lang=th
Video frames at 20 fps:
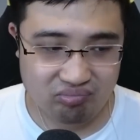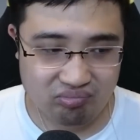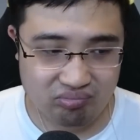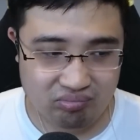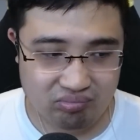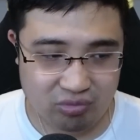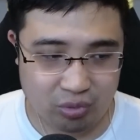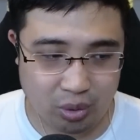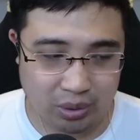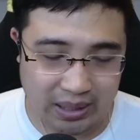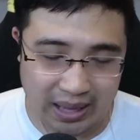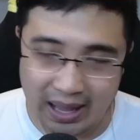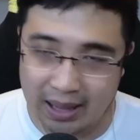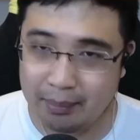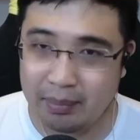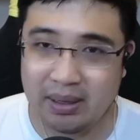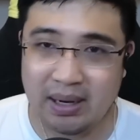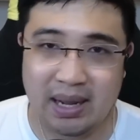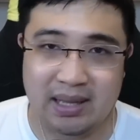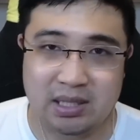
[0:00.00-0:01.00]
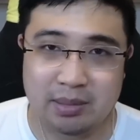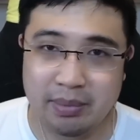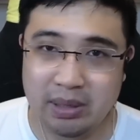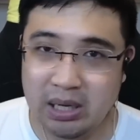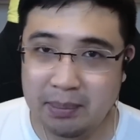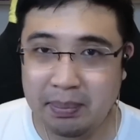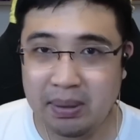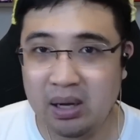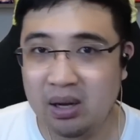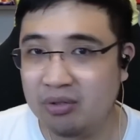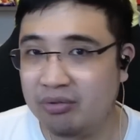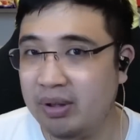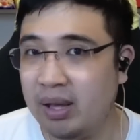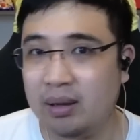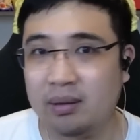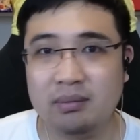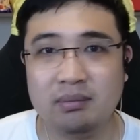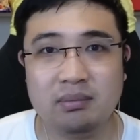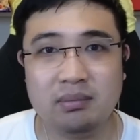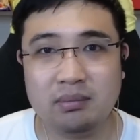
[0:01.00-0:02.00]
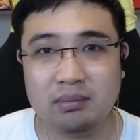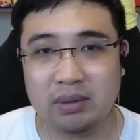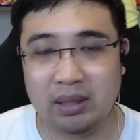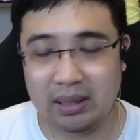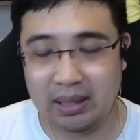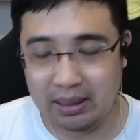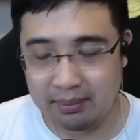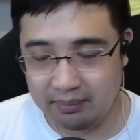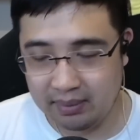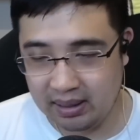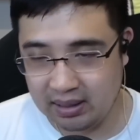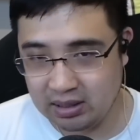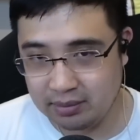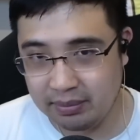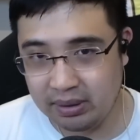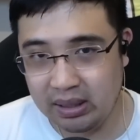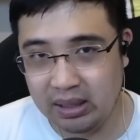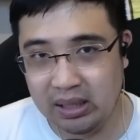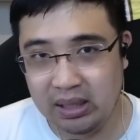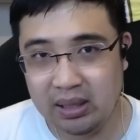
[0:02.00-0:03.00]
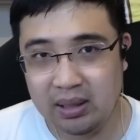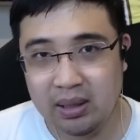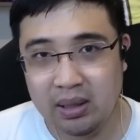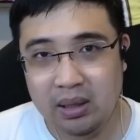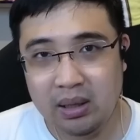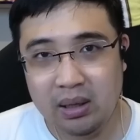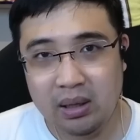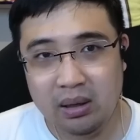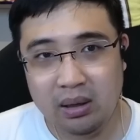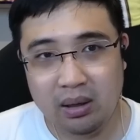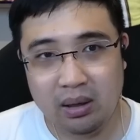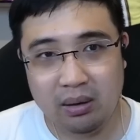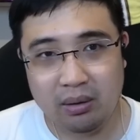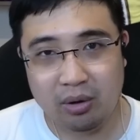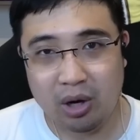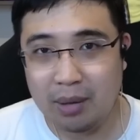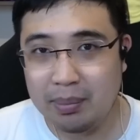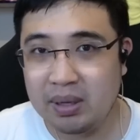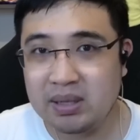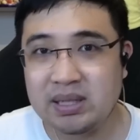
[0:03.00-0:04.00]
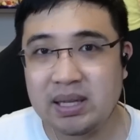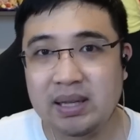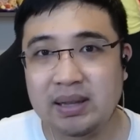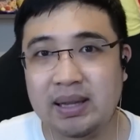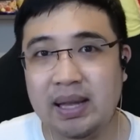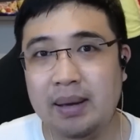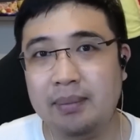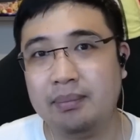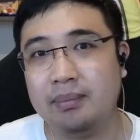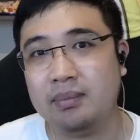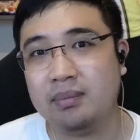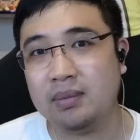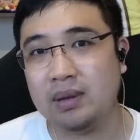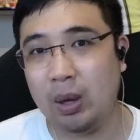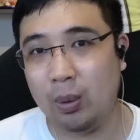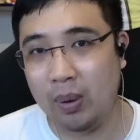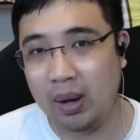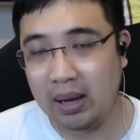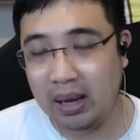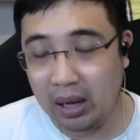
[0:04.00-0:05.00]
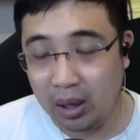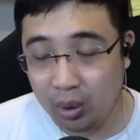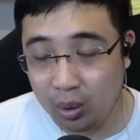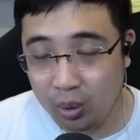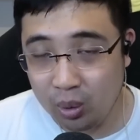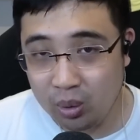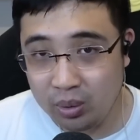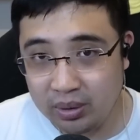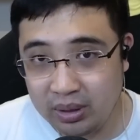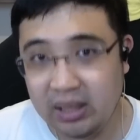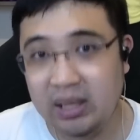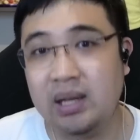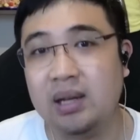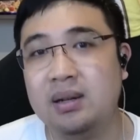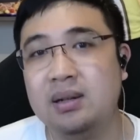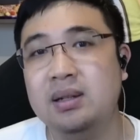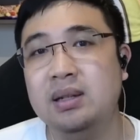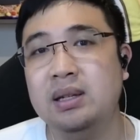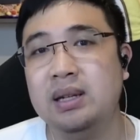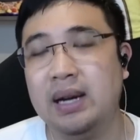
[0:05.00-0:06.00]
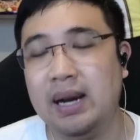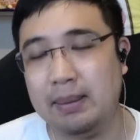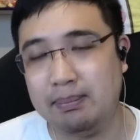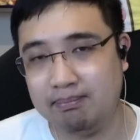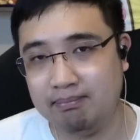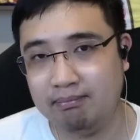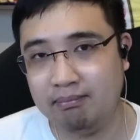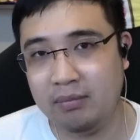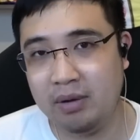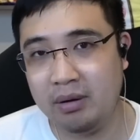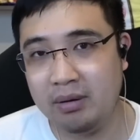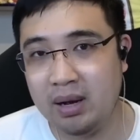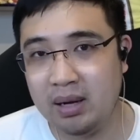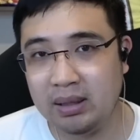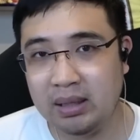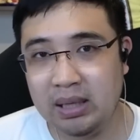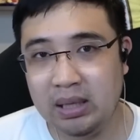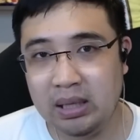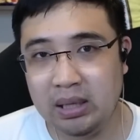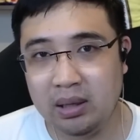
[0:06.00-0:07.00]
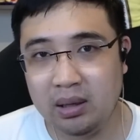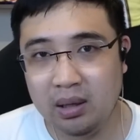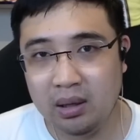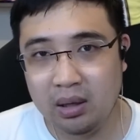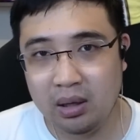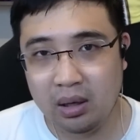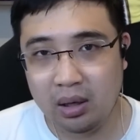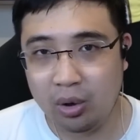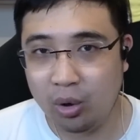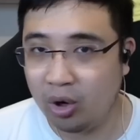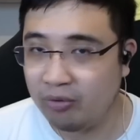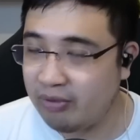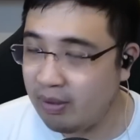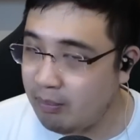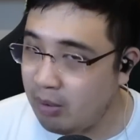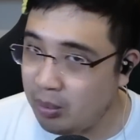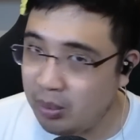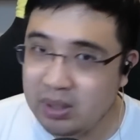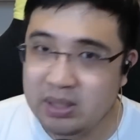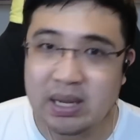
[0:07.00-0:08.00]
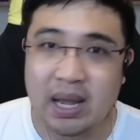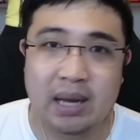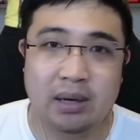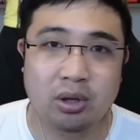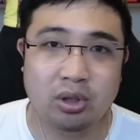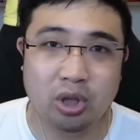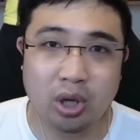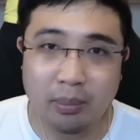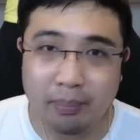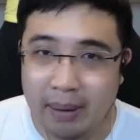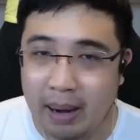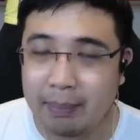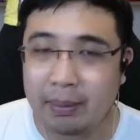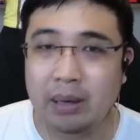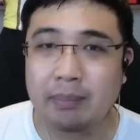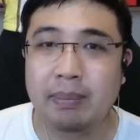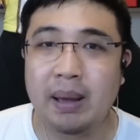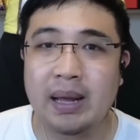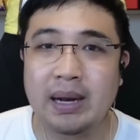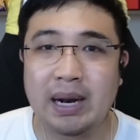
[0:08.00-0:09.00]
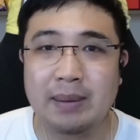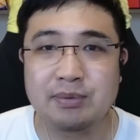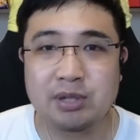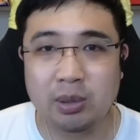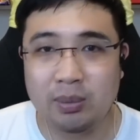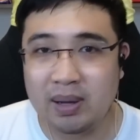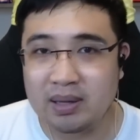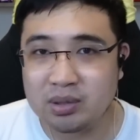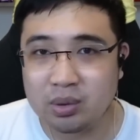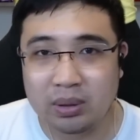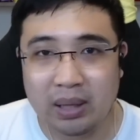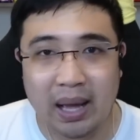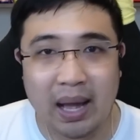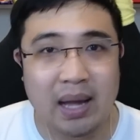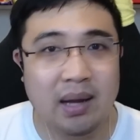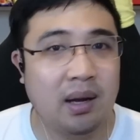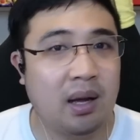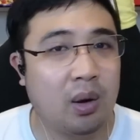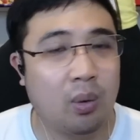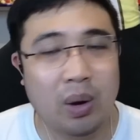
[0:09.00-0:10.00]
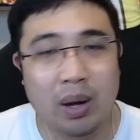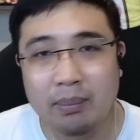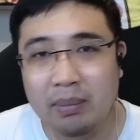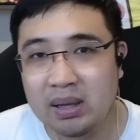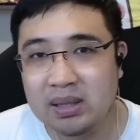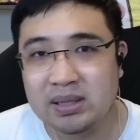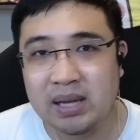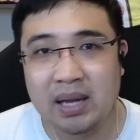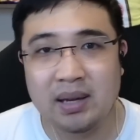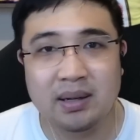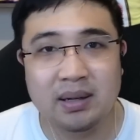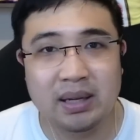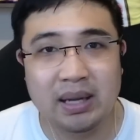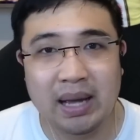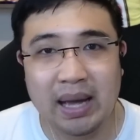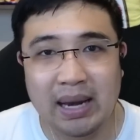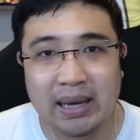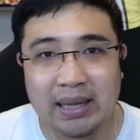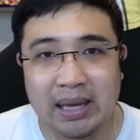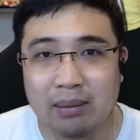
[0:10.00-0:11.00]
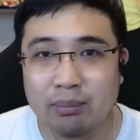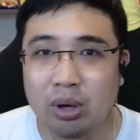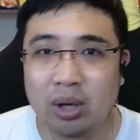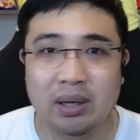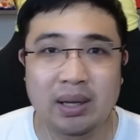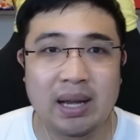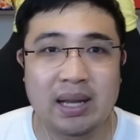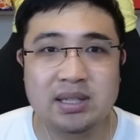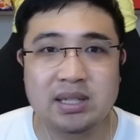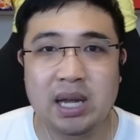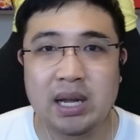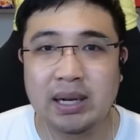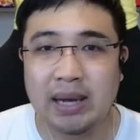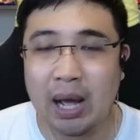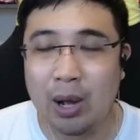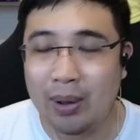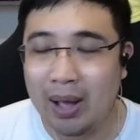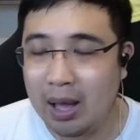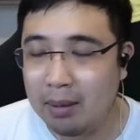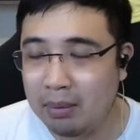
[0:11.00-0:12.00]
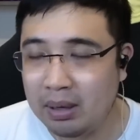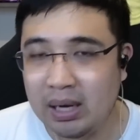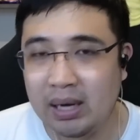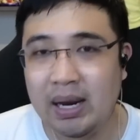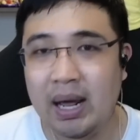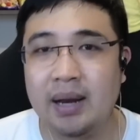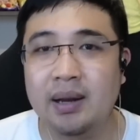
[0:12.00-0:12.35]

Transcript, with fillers: ทุกอย่างมันอาจจะไม่ได้เพอร์เฟกนะครับอาจจะไม่ได้ร้อยเปอร์เซ็นต์เต็ม แต่ว่าเขาดีขึ้นครับ เรื่องที่โดนแฟนบอลวิจารณ์ก็ต้องปรับกันไปครับจังหวะสุดท้ายเอ่ยความมั่นใจเอ่ยการเลี้ยงบอลการใช้เท้าข้างไม่ถนัด